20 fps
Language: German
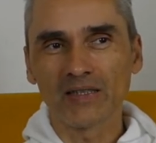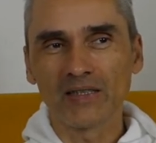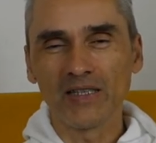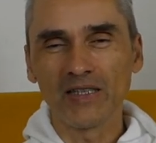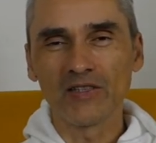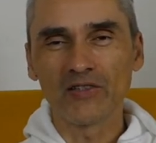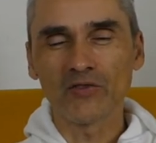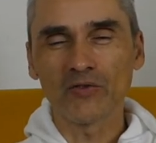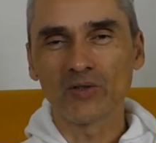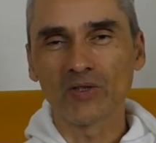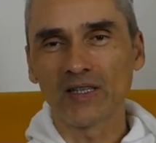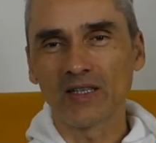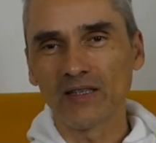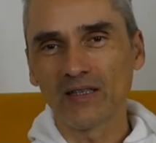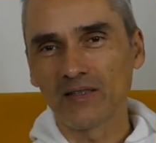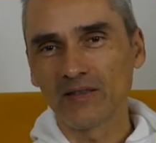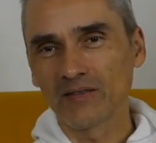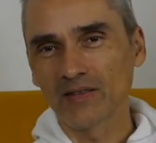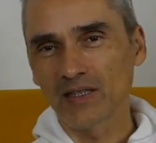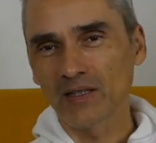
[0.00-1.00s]
in so
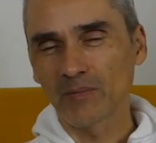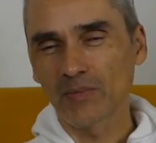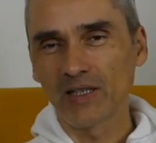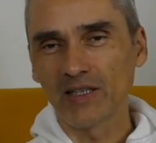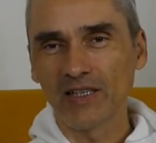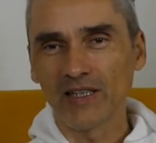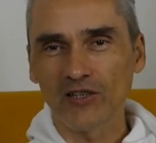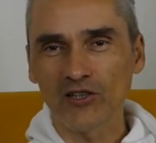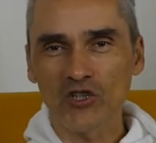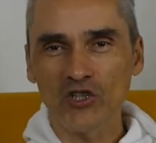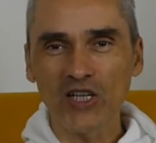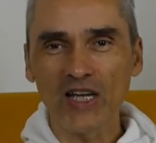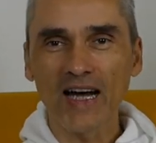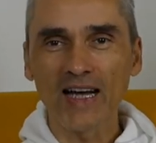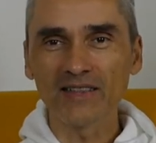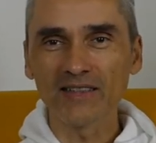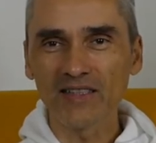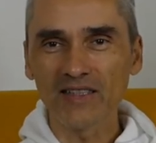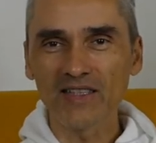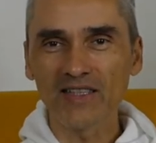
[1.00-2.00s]
einer, sagen wir mal, in der
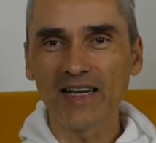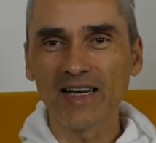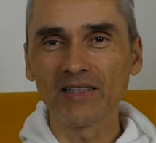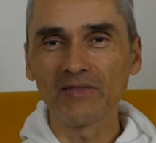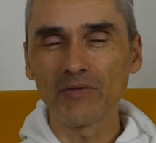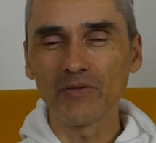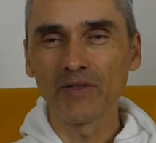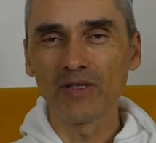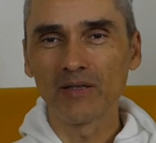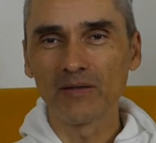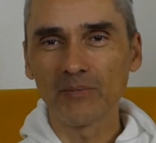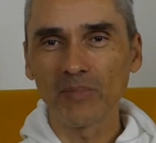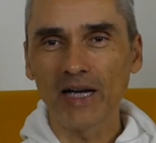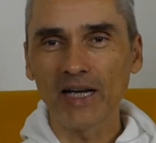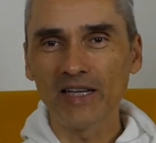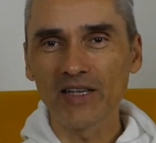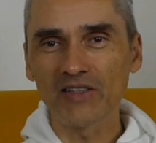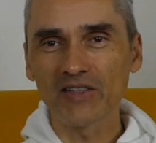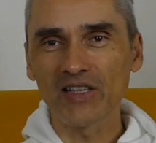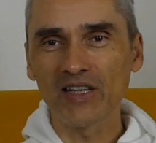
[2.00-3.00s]
Gstadenzeit, wie wir in
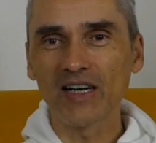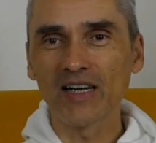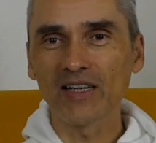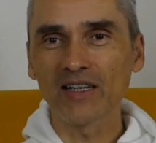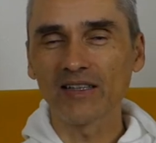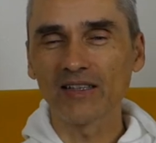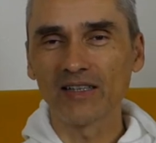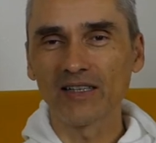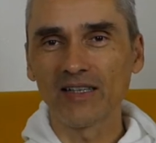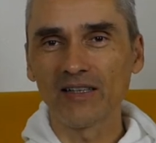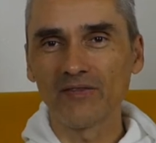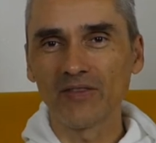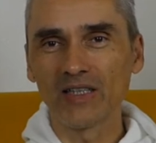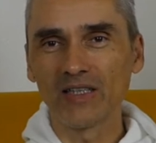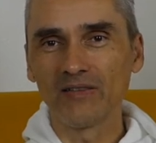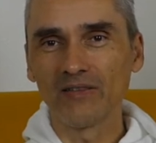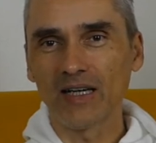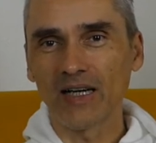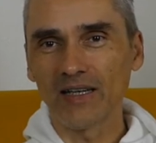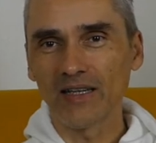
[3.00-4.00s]
Bayern sagen, ja,
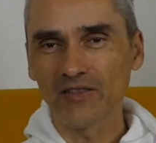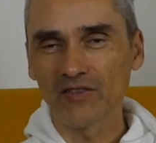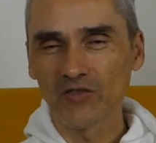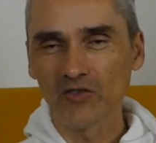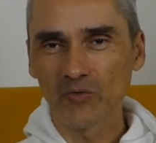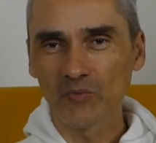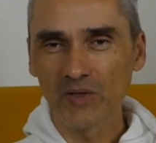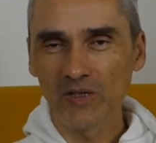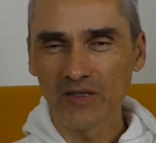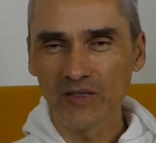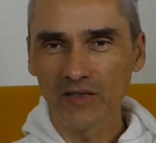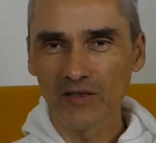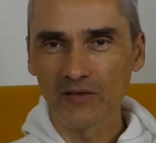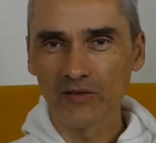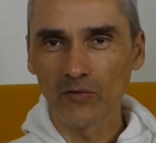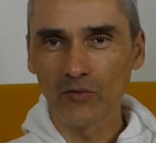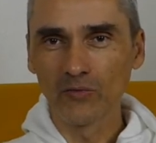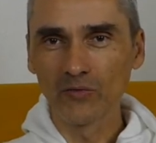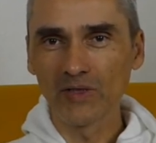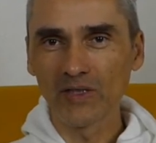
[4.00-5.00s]
wenn alles so ein bisschen
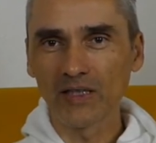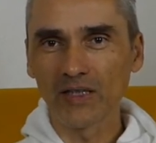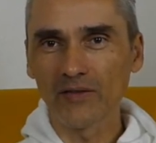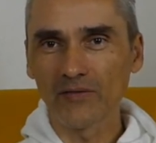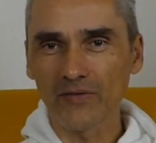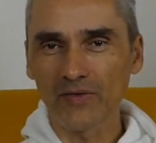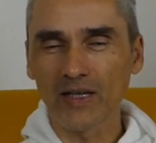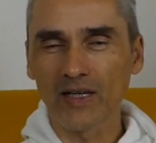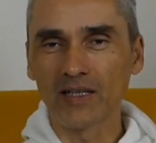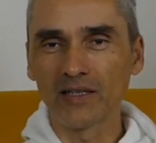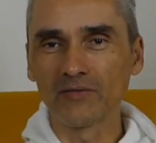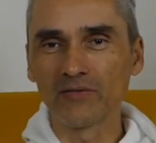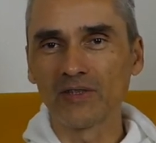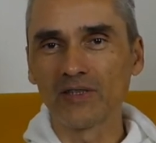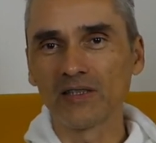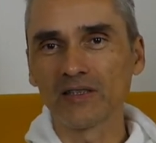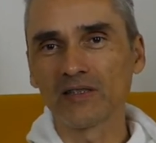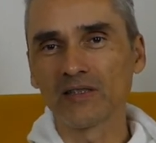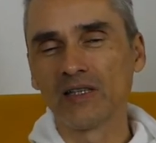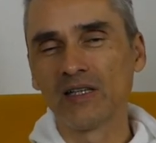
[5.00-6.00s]
runtergefahren
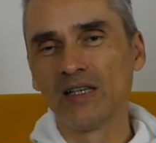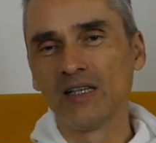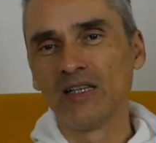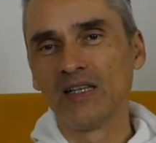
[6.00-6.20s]
wird,